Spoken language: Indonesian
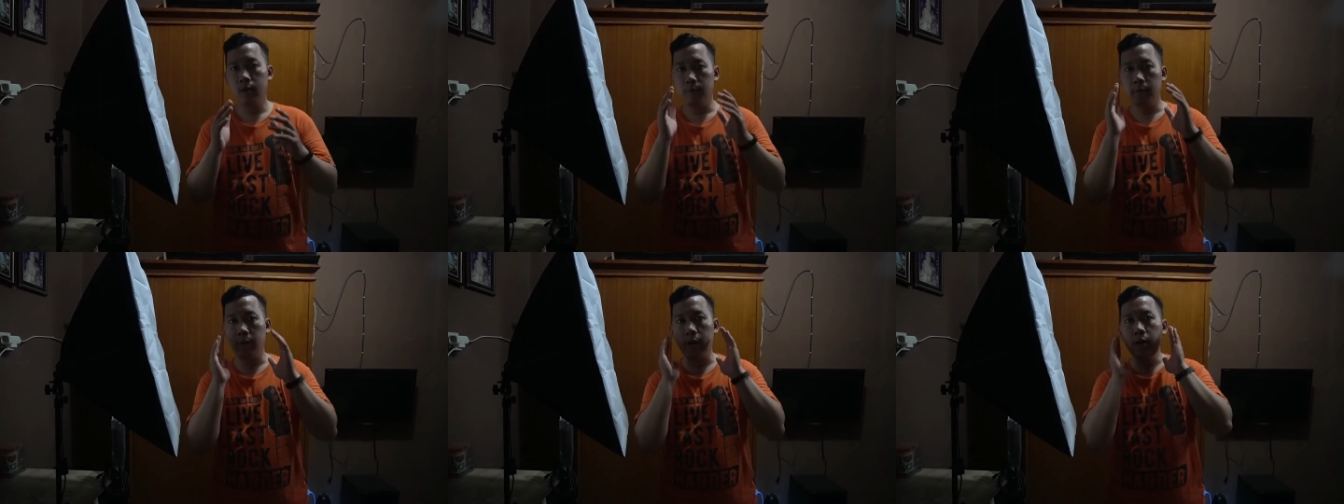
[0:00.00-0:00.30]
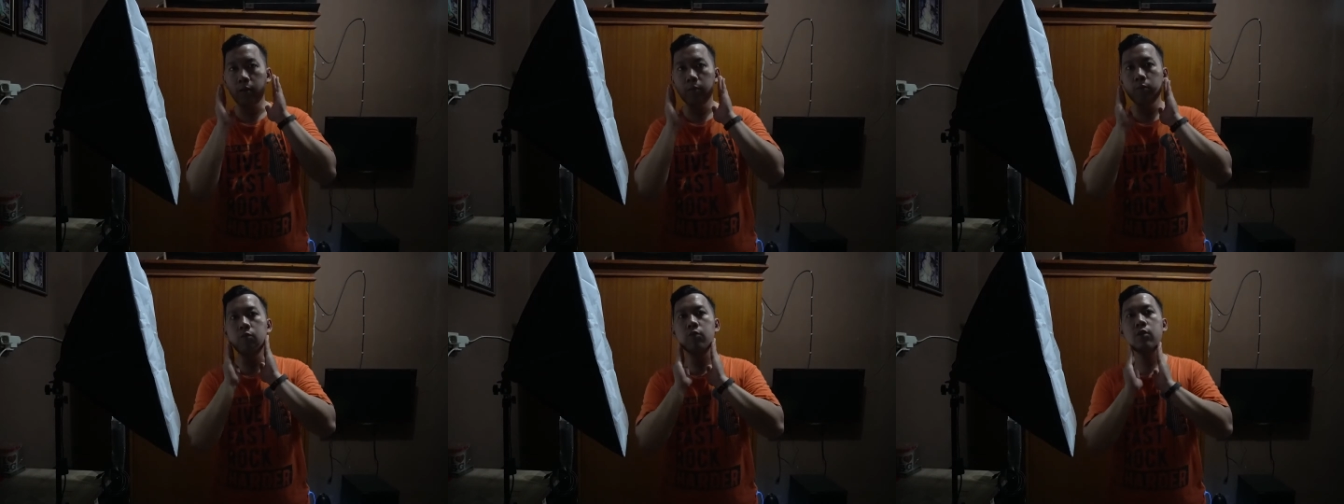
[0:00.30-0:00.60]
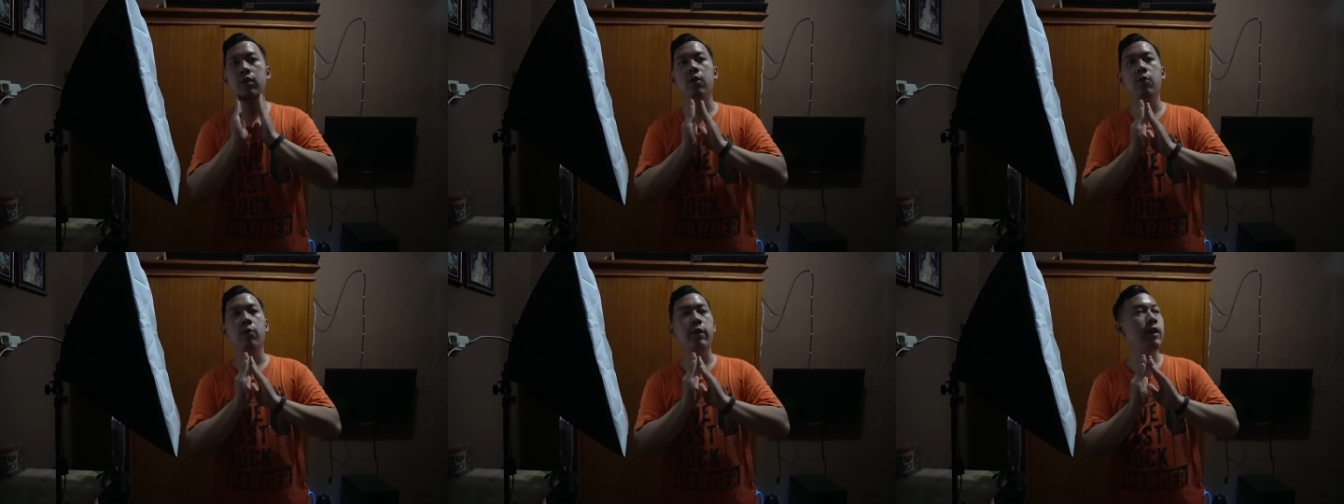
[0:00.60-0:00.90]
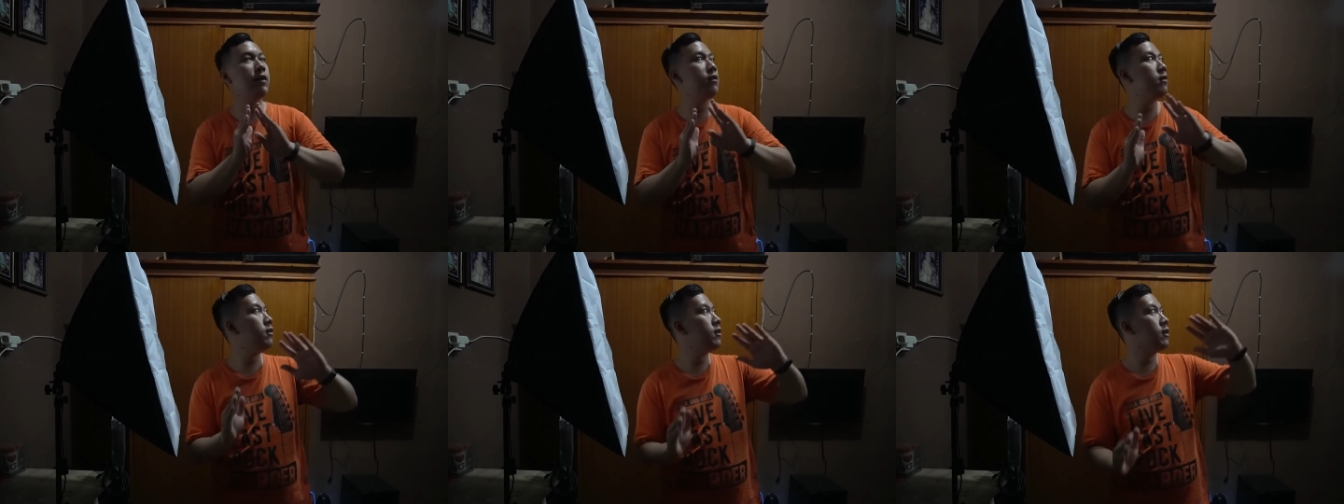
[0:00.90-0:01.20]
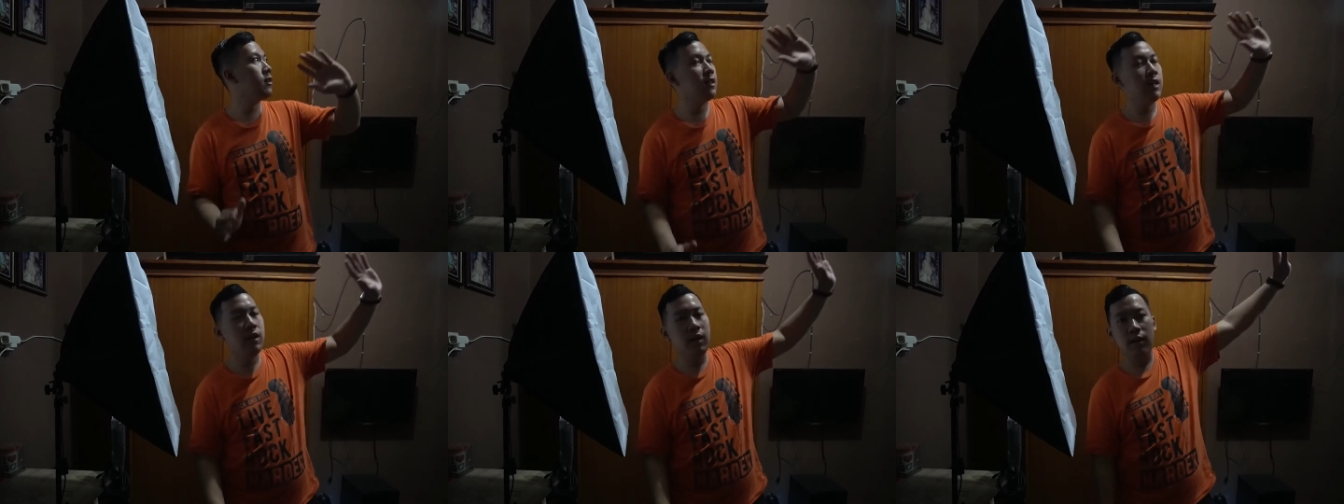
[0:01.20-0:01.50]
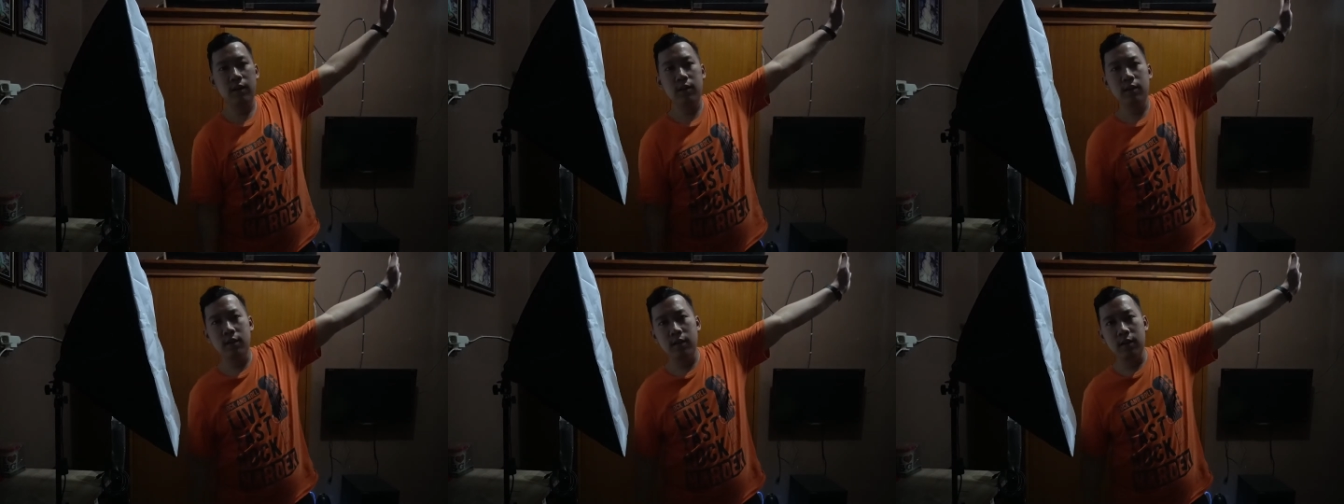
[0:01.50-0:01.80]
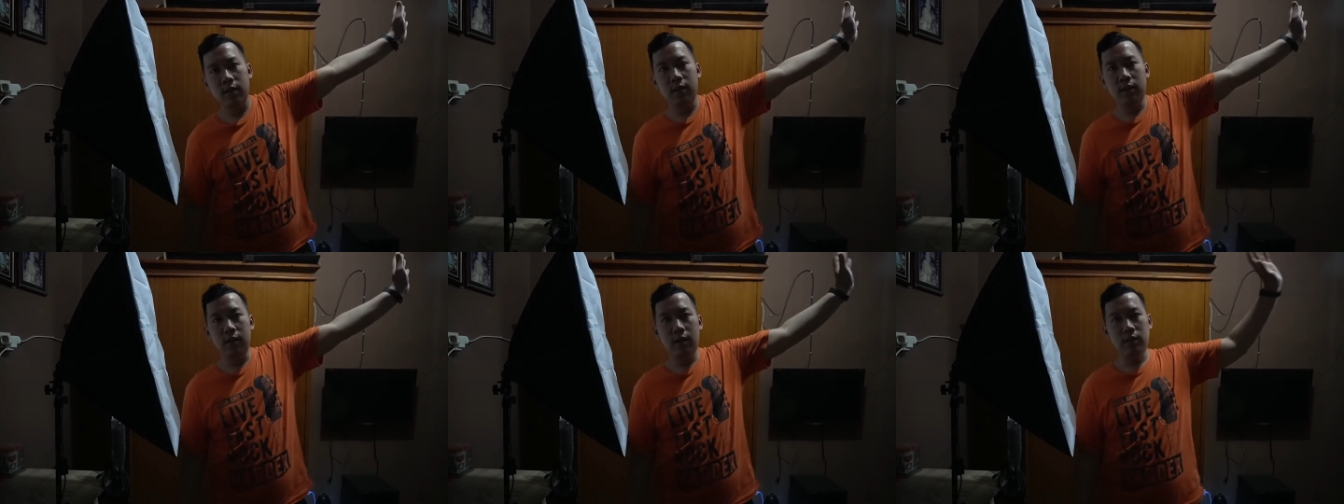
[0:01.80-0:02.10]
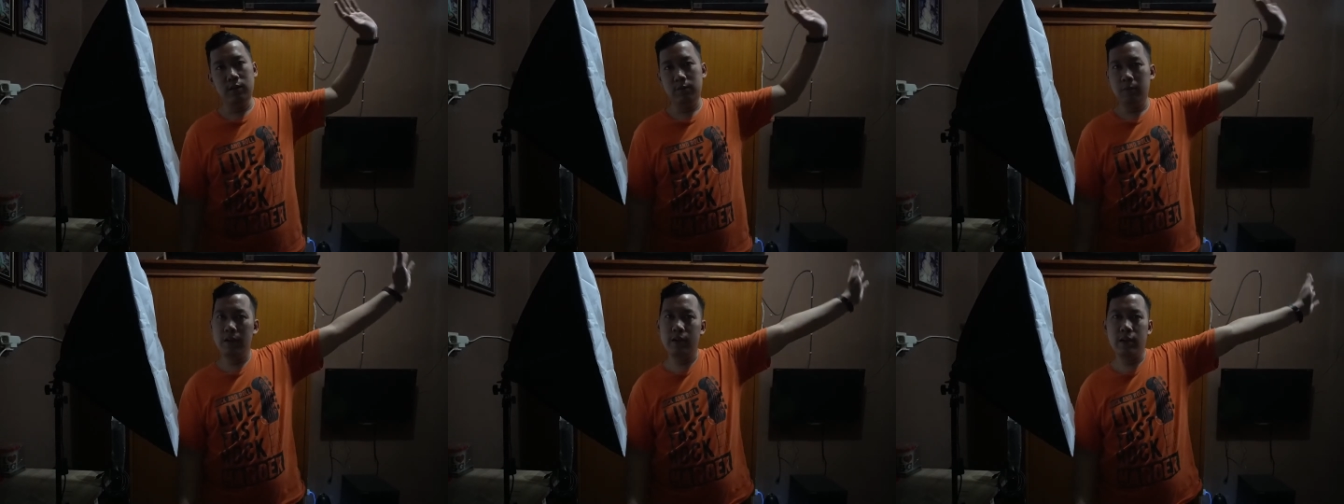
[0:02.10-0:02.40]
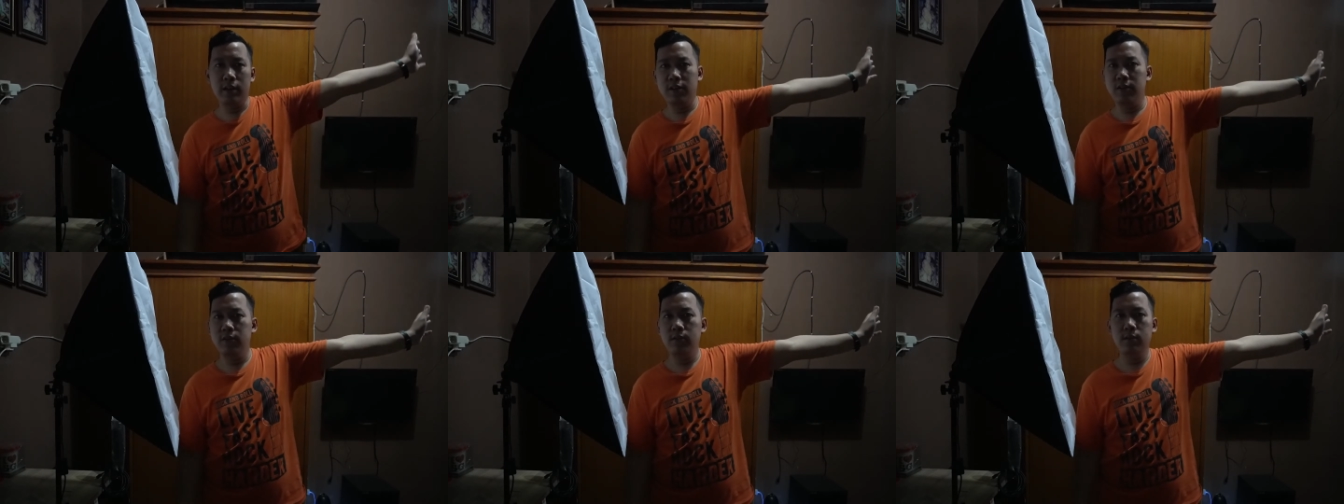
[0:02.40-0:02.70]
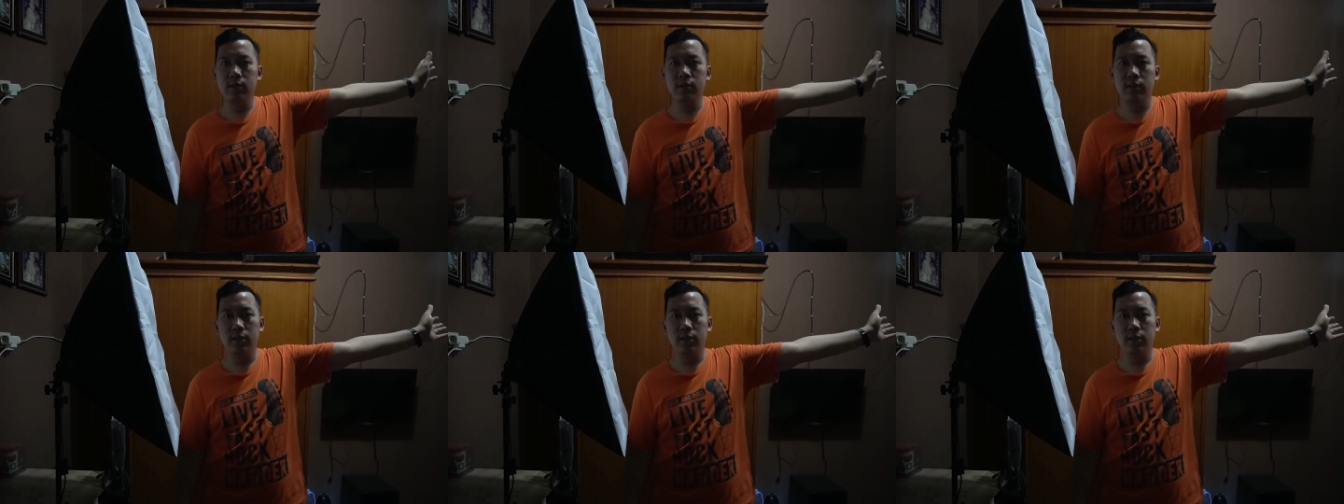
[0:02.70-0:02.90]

apa? Ke gue. Kita ya, sebagai itu